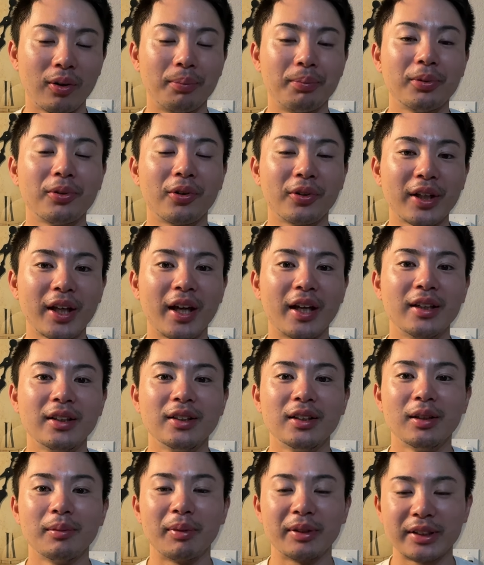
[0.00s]
プロで、
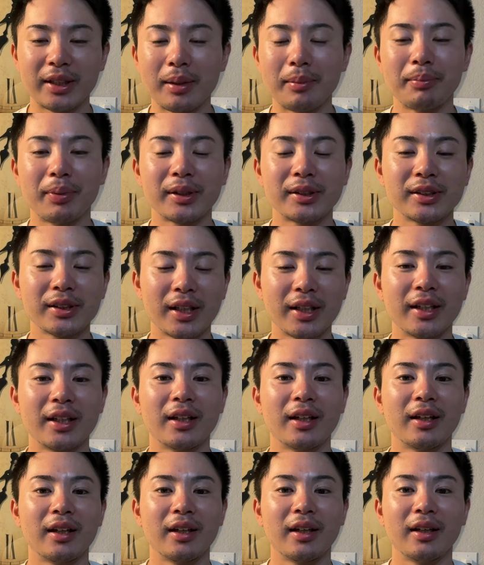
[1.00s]
まあ、先発な
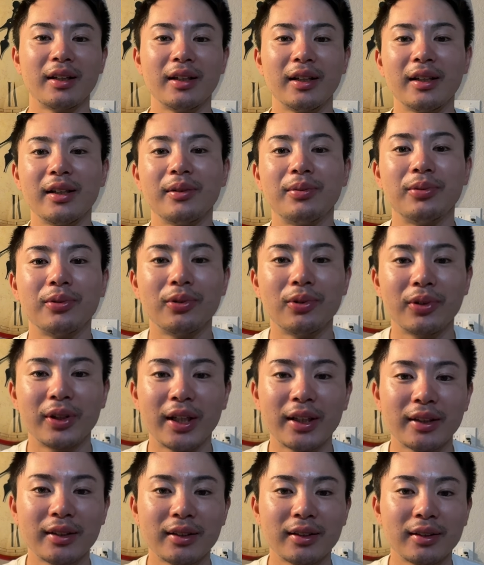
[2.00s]
り、えー、リリーフを
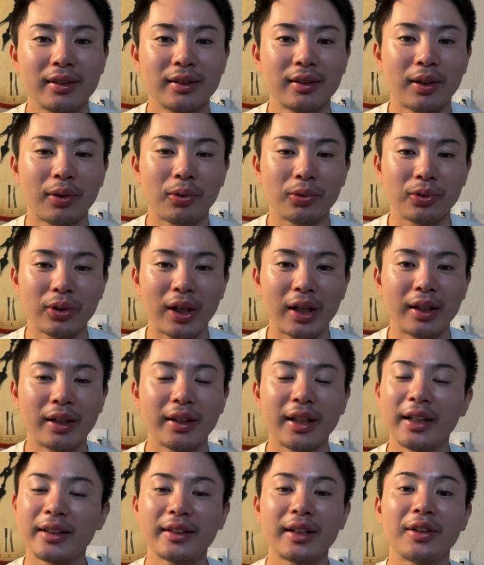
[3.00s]
やったこと
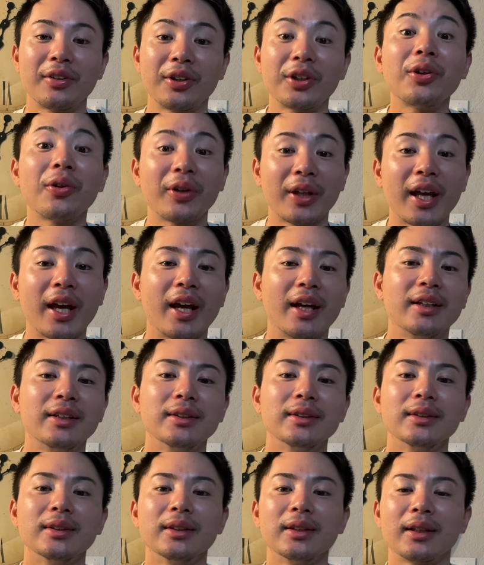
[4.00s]
やってる人で、
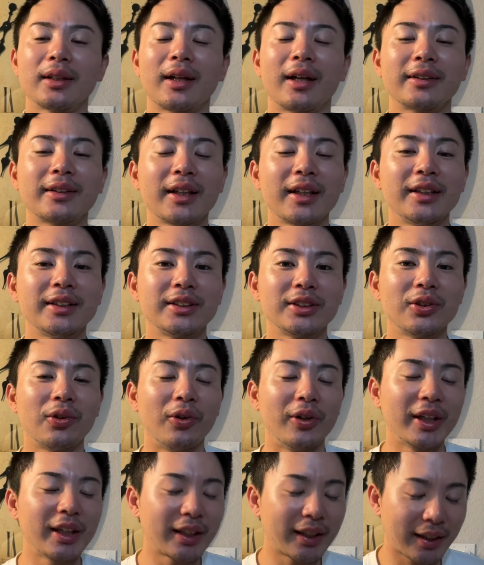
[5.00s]
肩肘
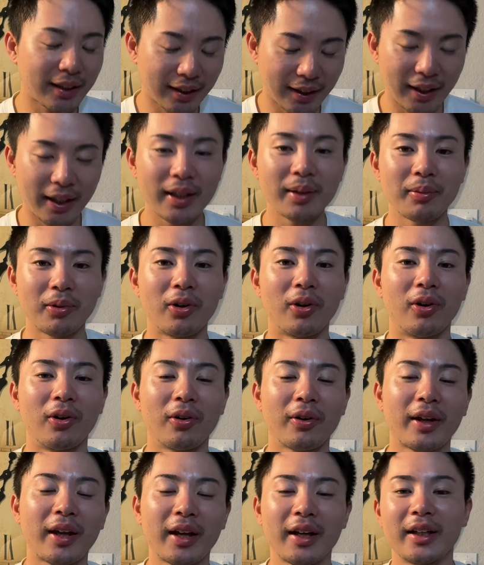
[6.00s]
を一回
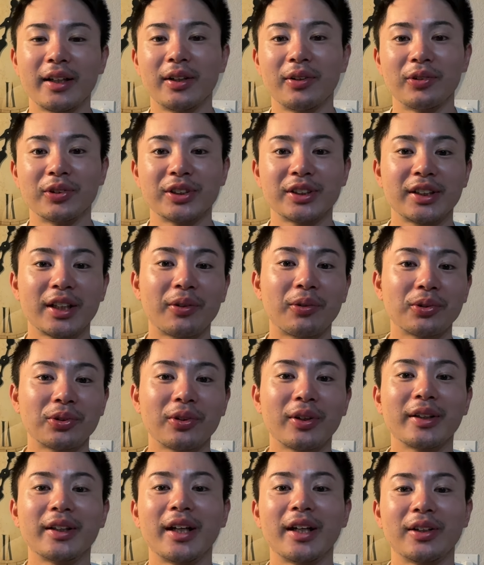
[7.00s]
も怪我をしたこと
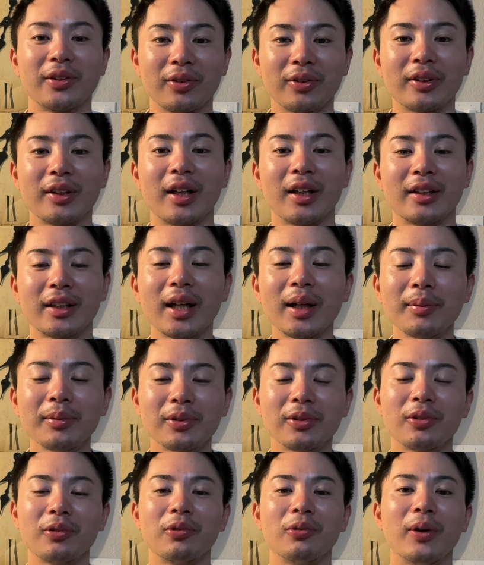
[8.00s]
がない人って多
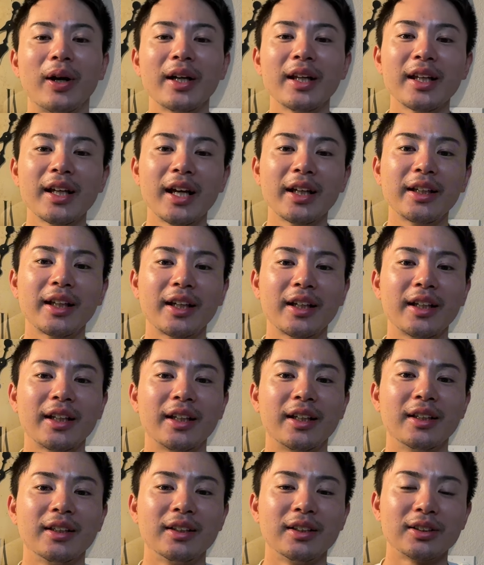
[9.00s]
分割合的
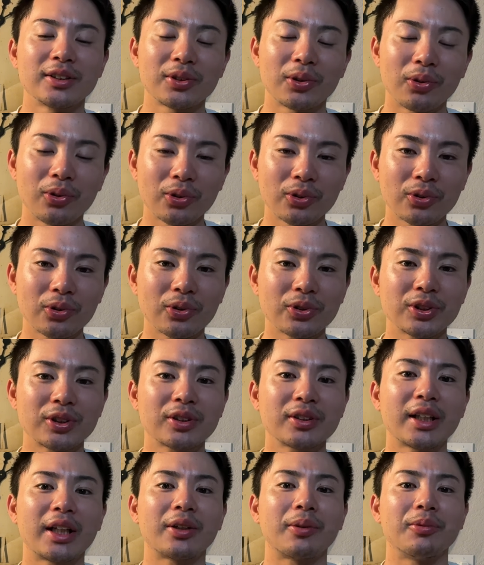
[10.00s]
に相当
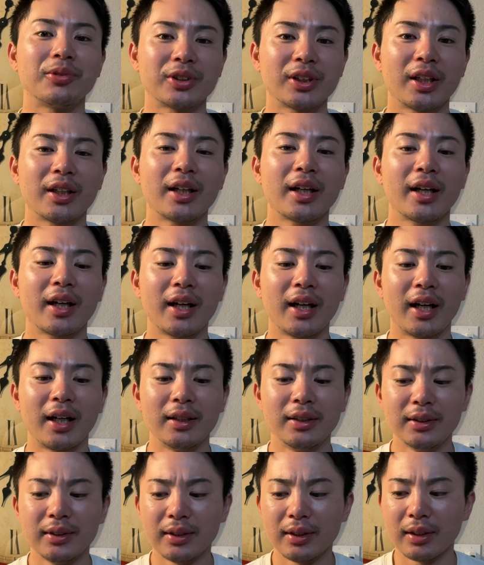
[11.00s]
少ないと思うんですね。だか
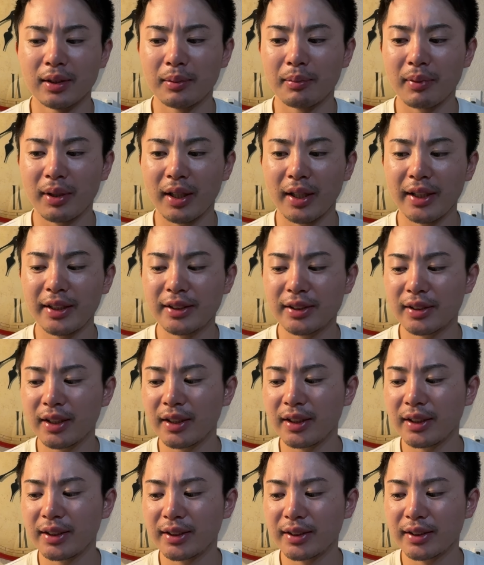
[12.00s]
ら、まあ、いずれ
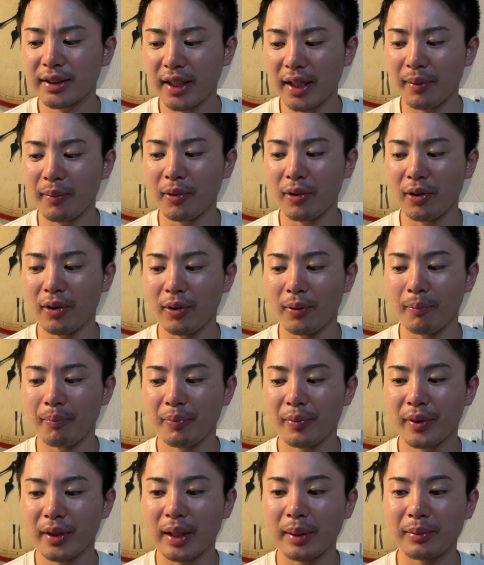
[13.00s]
にしても
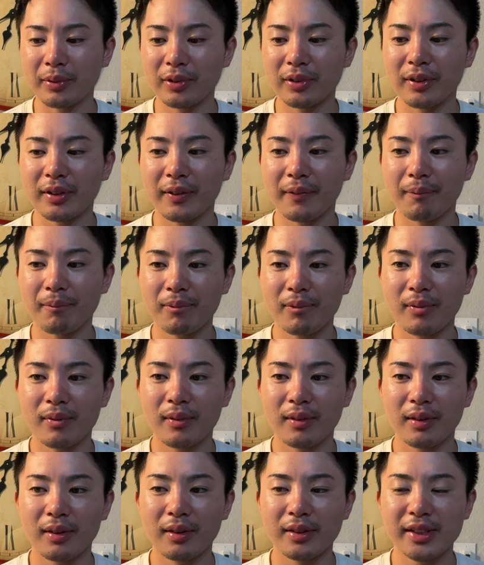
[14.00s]
多分
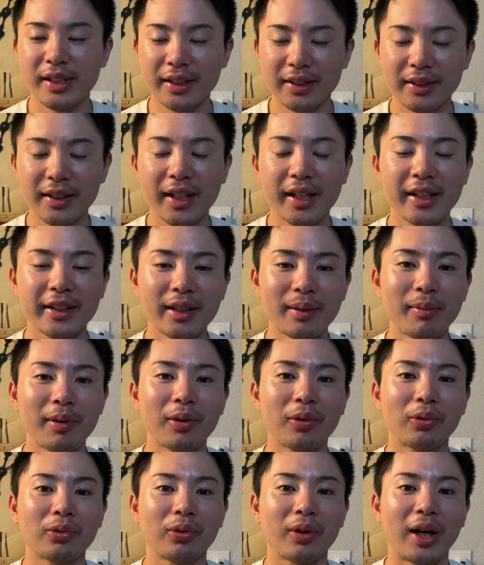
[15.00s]
絶対痛め
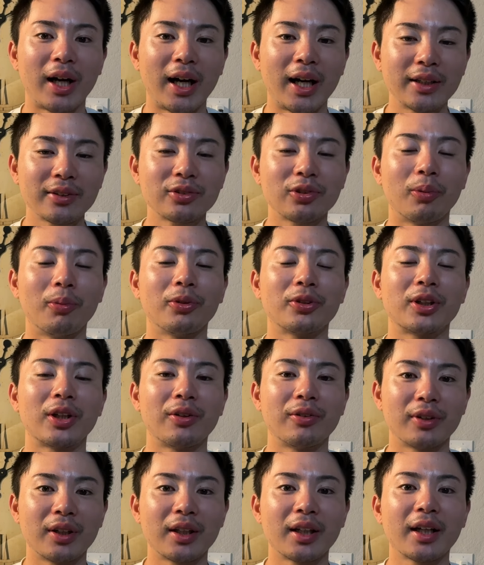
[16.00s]
ることがあると思って
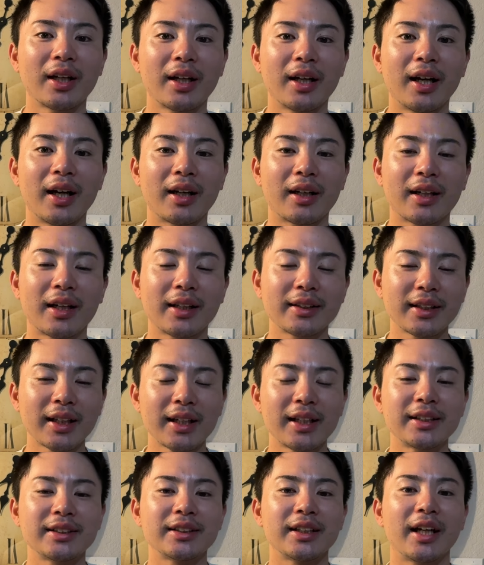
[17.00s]
るんで、だから肩
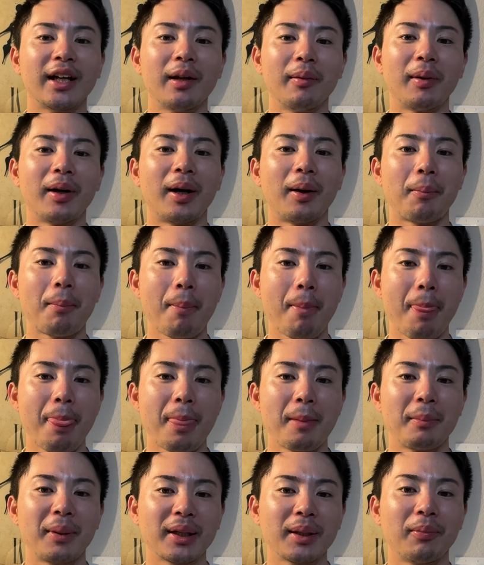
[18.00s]
肘であれば、
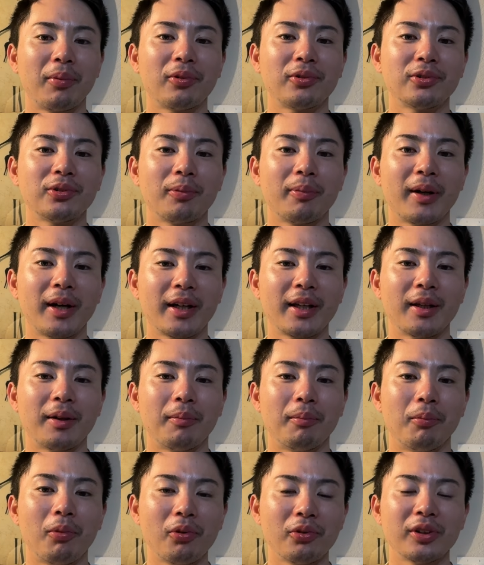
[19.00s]
まだ僕の場合
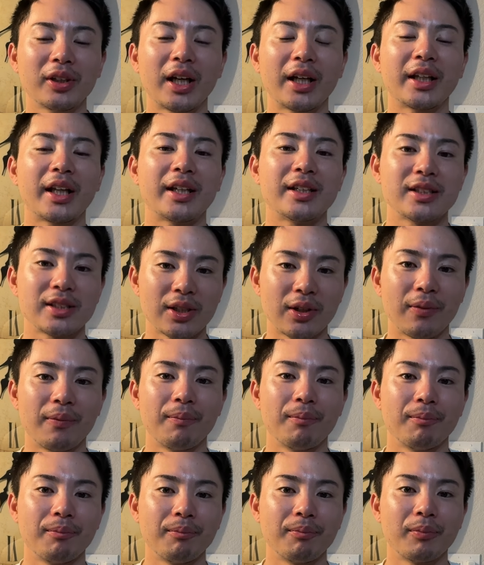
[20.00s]
問題ないんですよ。
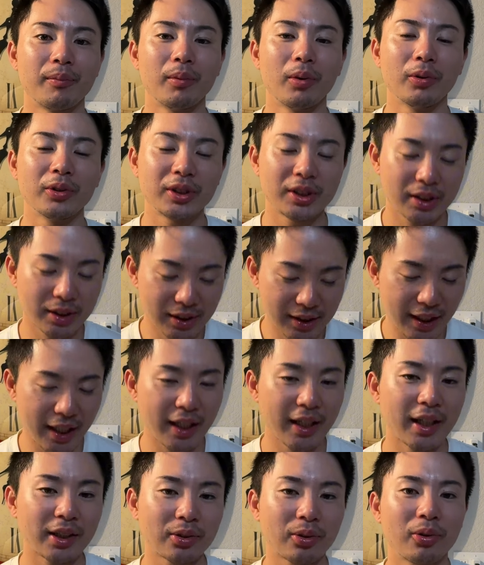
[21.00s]
うん、もう全
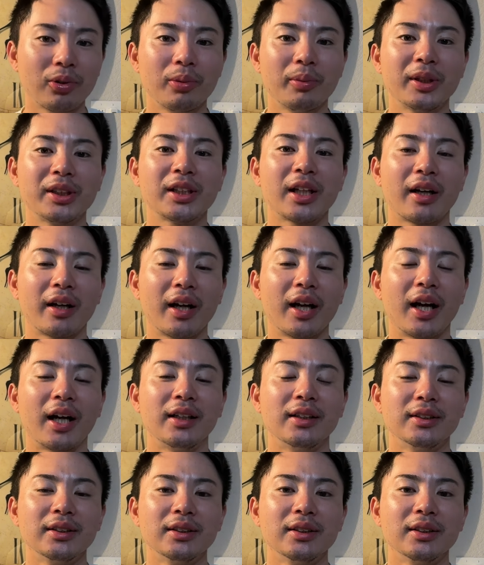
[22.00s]
員が通る道だから、